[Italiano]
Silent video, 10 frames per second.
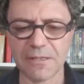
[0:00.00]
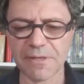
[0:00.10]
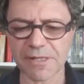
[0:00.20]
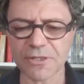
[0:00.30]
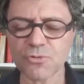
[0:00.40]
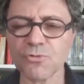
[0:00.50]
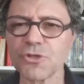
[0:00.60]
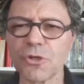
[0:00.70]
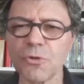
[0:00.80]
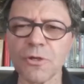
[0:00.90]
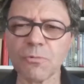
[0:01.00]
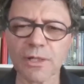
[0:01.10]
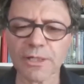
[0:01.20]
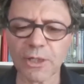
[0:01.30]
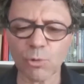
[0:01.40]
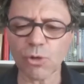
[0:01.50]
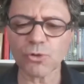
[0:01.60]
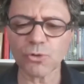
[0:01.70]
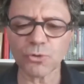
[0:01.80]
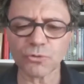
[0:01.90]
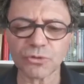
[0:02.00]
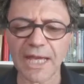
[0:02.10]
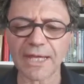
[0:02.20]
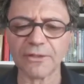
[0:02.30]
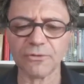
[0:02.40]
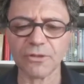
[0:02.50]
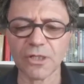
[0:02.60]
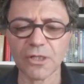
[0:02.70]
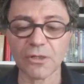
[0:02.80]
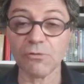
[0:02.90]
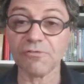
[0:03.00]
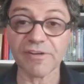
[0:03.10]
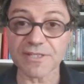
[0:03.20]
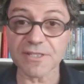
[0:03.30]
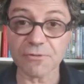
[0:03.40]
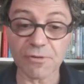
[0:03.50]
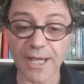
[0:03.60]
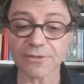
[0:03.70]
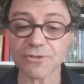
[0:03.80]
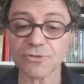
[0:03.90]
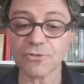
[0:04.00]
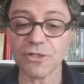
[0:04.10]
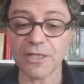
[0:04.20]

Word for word: per raggiungerlo in qualche luogo lontano o farsi coraggio,